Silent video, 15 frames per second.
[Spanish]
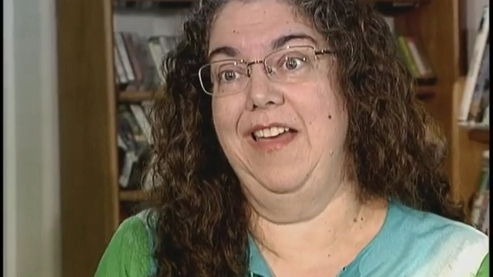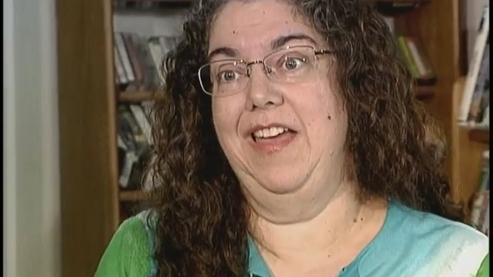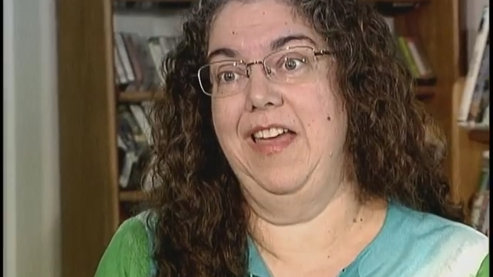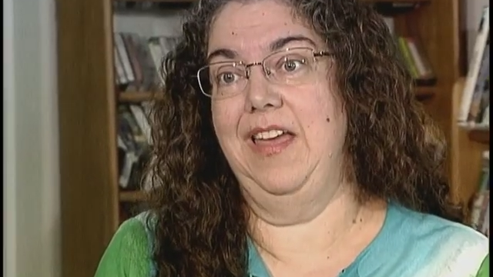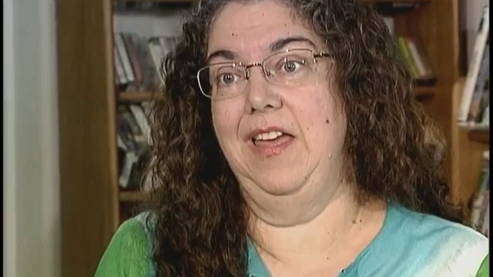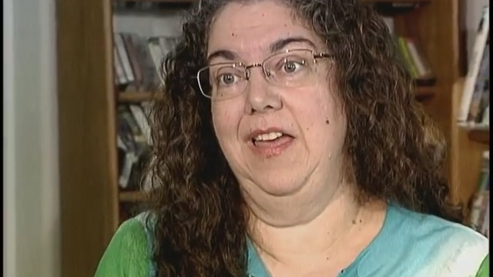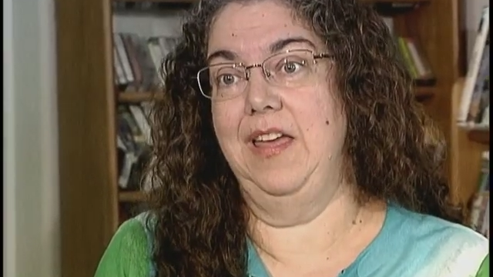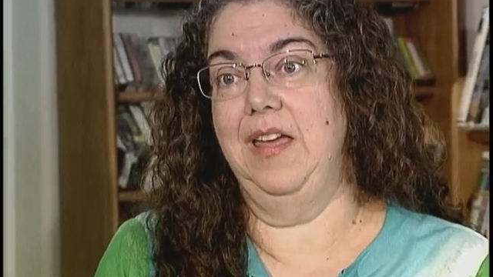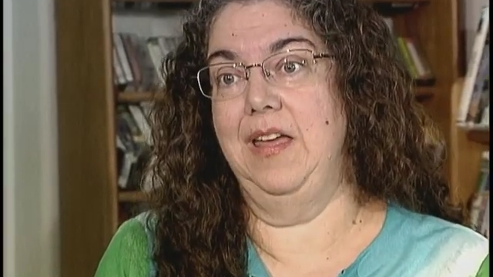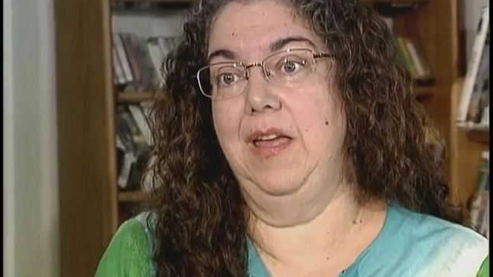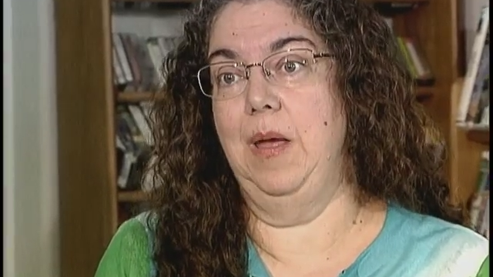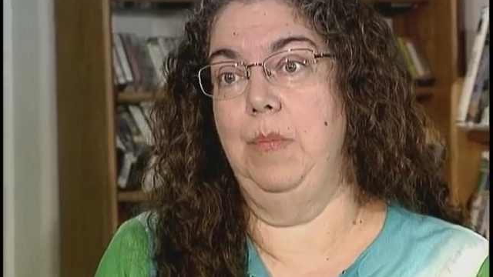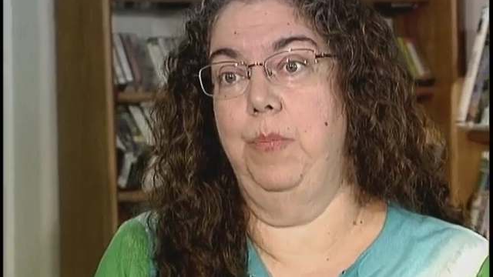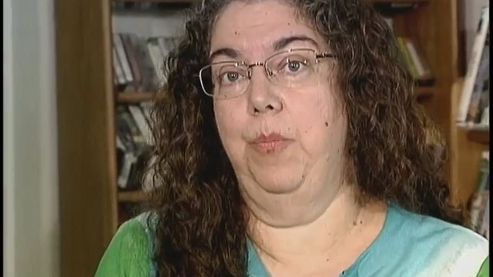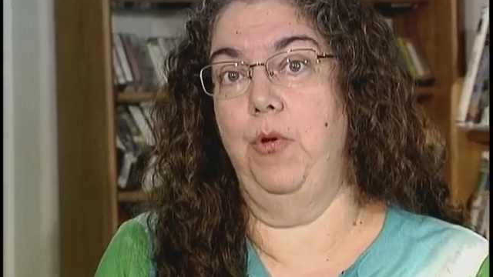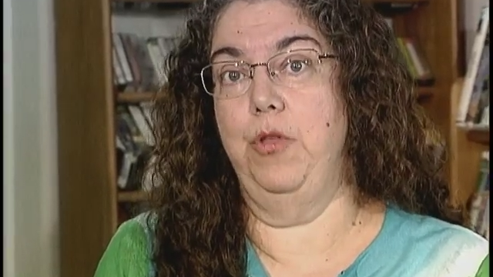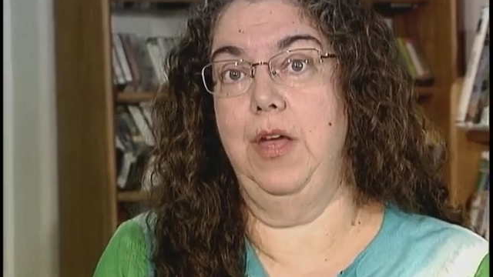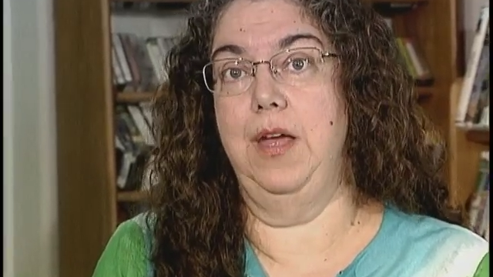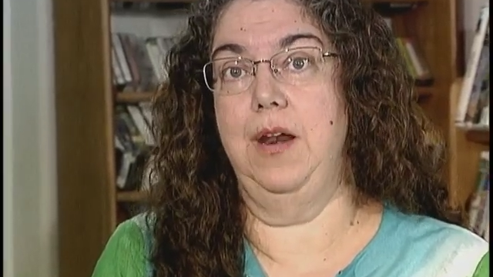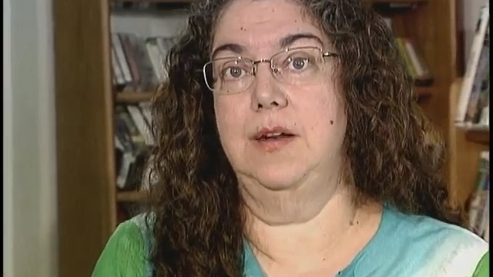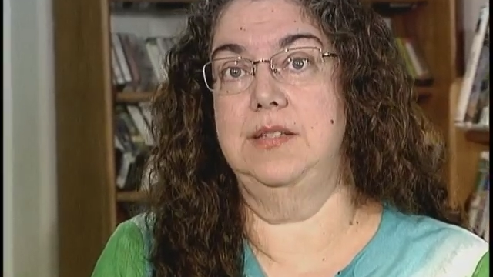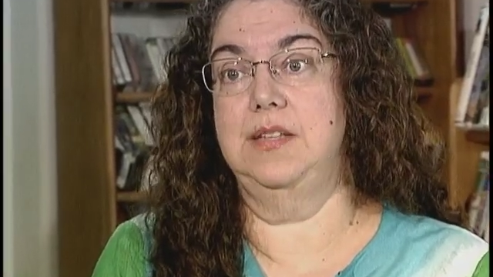eh, el
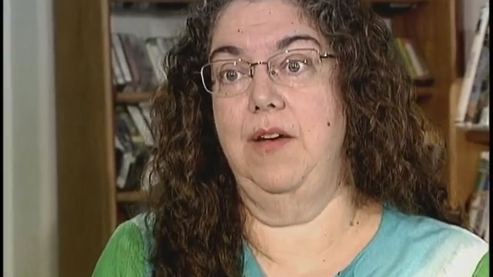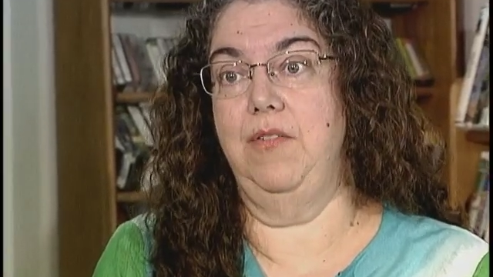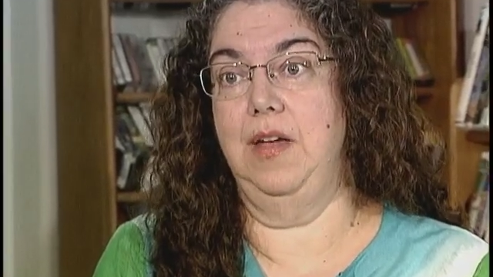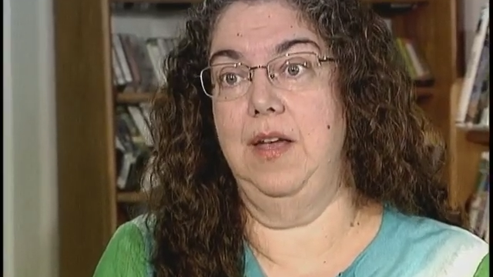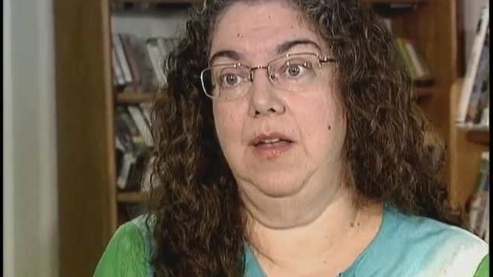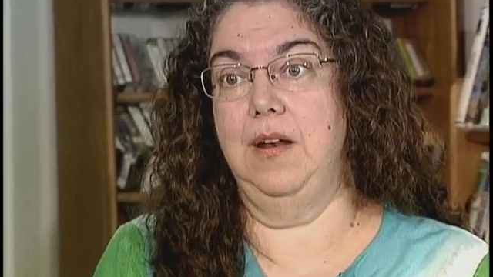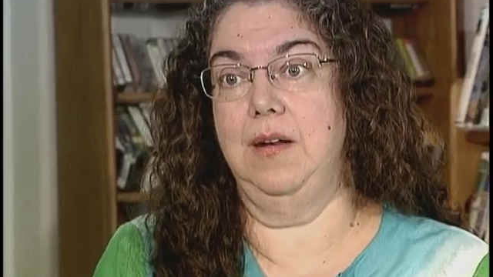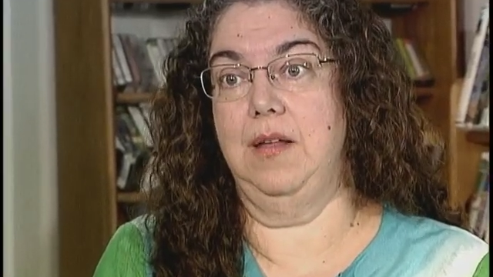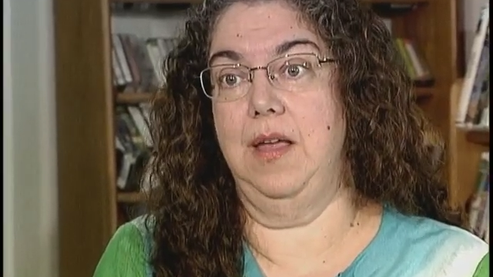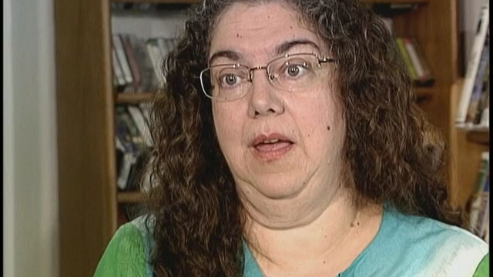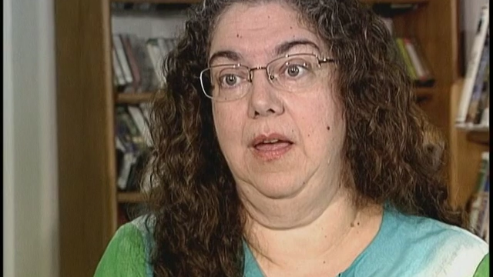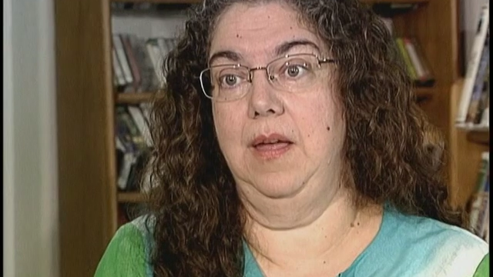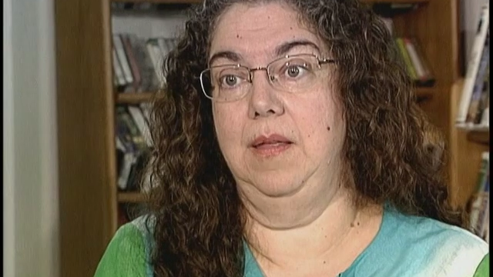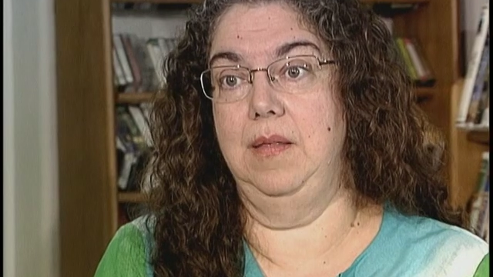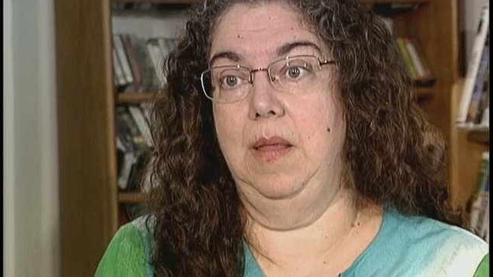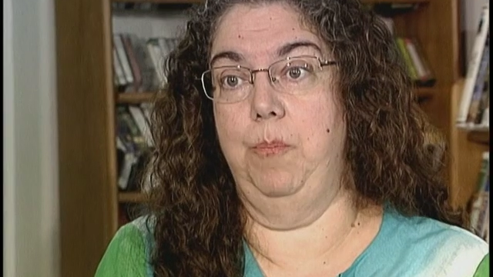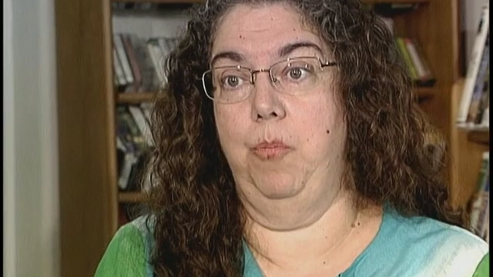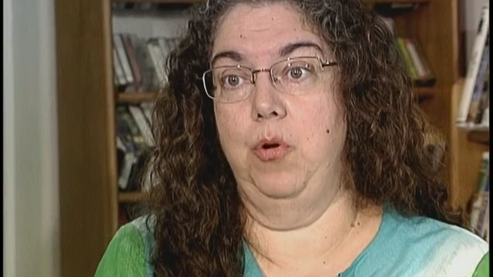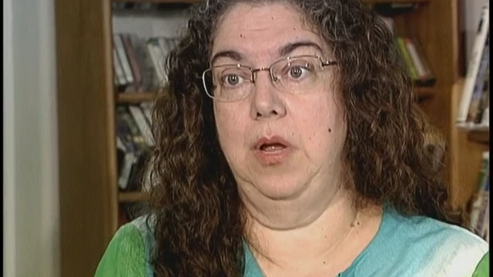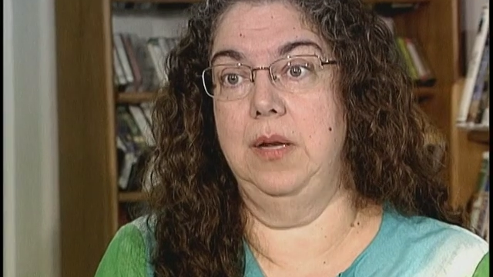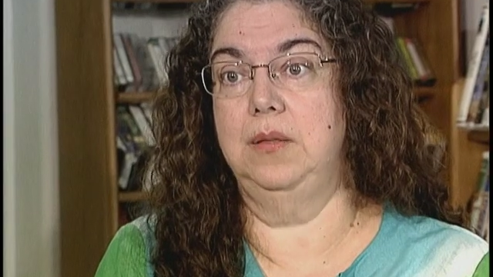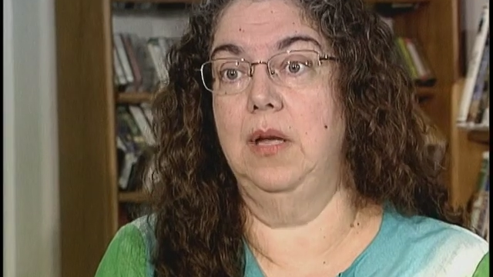poder saber que de
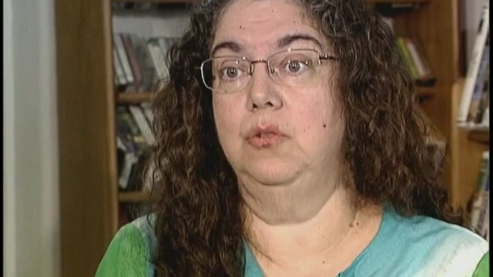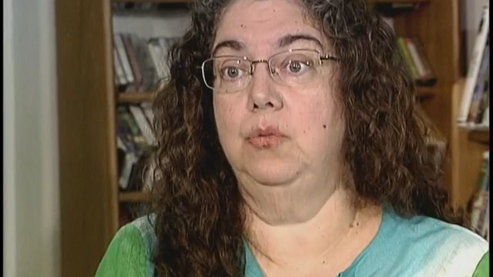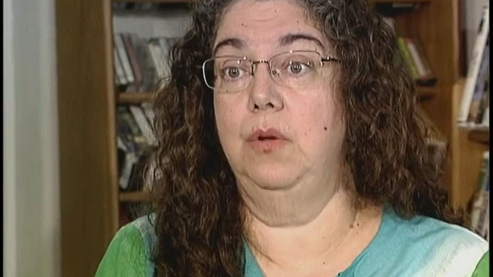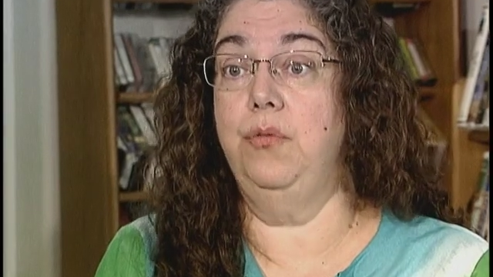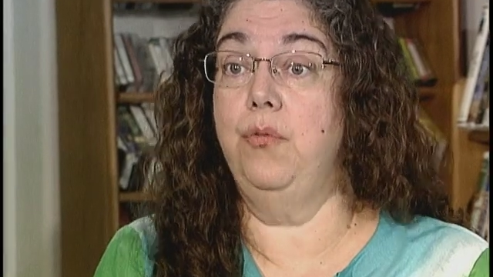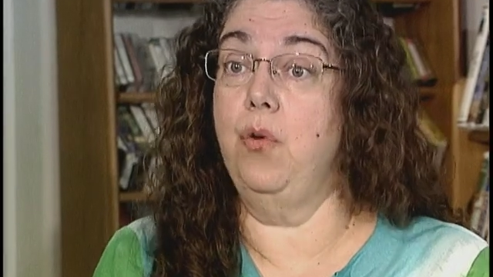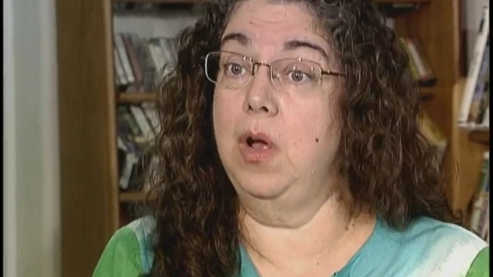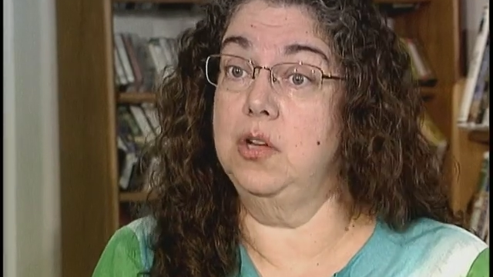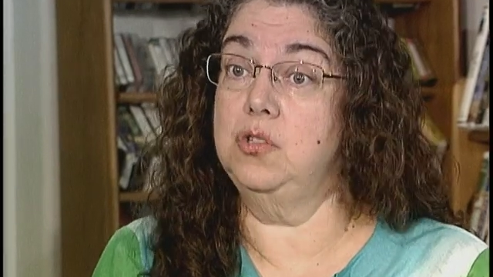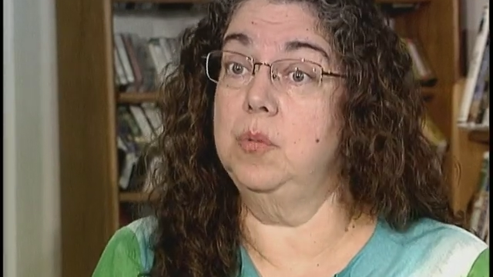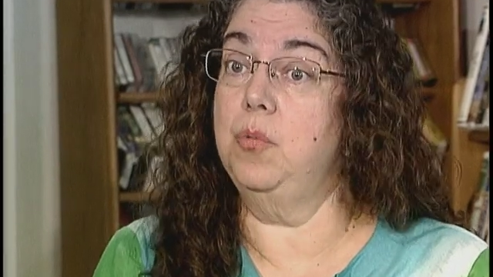poner tanto esfuerzo,